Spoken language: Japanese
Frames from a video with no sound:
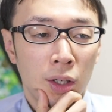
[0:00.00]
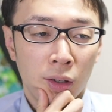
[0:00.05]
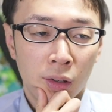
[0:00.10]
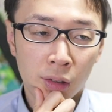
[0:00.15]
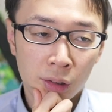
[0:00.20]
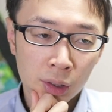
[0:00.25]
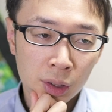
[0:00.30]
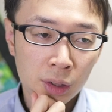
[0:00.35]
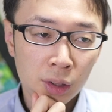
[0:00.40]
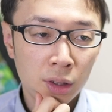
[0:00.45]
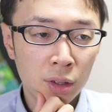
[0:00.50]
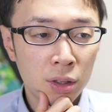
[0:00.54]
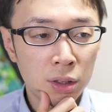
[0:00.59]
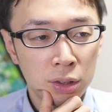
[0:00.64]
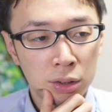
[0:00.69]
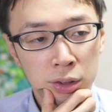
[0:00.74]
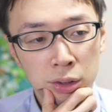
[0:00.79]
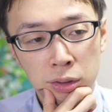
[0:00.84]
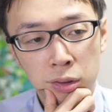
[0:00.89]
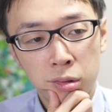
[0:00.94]

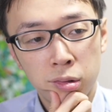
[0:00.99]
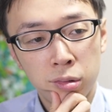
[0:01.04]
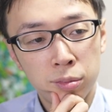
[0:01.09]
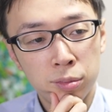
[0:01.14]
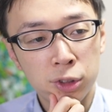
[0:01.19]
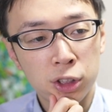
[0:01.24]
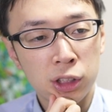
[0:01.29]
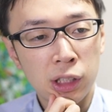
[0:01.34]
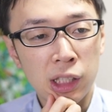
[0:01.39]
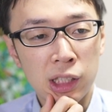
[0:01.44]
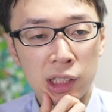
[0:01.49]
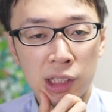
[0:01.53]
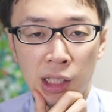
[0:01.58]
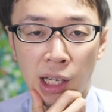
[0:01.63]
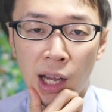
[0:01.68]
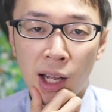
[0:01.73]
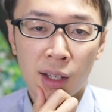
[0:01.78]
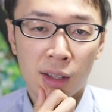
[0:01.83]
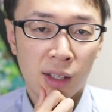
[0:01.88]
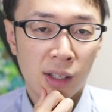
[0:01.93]
うーん難しい
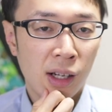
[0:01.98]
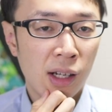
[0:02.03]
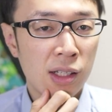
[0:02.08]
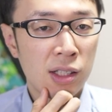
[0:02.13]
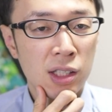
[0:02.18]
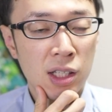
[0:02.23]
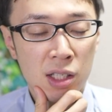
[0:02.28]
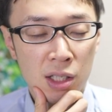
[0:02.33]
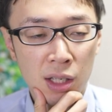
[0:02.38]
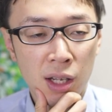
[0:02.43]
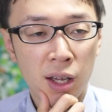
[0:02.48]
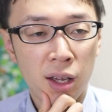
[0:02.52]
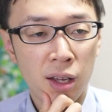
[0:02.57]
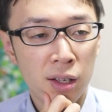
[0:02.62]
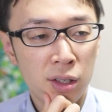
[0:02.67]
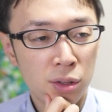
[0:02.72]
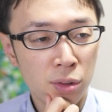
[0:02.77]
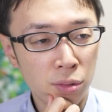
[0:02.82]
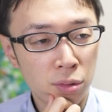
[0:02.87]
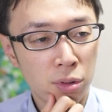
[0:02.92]
なって感じです
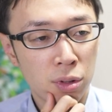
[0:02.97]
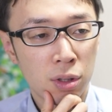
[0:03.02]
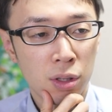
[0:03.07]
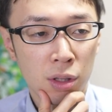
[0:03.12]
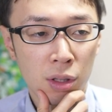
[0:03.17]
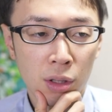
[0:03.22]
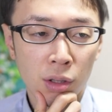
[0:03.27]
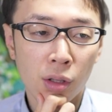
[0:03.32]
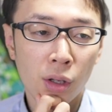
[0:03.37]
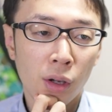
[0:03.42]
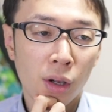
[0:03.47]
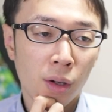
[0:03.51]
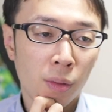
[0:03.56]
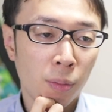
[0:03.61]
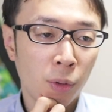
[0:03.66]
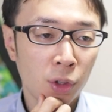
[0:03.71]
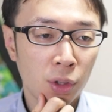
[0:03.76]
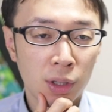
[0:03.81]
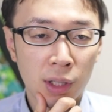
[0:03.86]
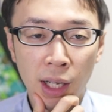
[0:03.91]
ねちょっと
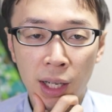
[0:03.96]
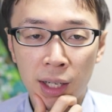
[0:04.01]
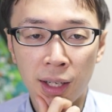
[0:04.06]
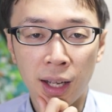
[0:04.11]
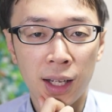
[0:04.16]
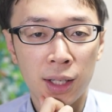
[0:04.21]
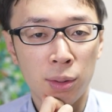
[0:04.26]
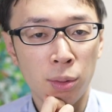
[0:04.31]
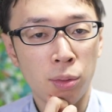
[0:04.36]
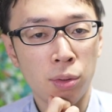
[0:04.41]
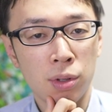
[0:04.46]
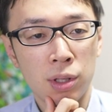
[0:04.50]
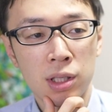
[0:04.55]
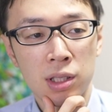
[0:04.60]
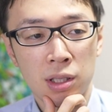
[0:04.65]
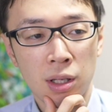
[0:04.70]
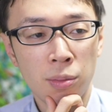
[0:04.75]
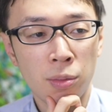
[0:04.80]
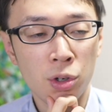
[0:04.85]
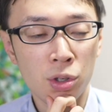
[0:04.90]
もったいないところで
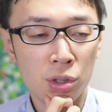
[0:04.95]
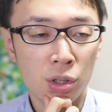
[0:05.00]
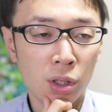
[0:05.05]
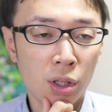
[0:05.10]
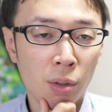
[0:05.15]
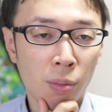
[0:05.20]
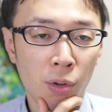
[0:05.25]
すねもうちょっと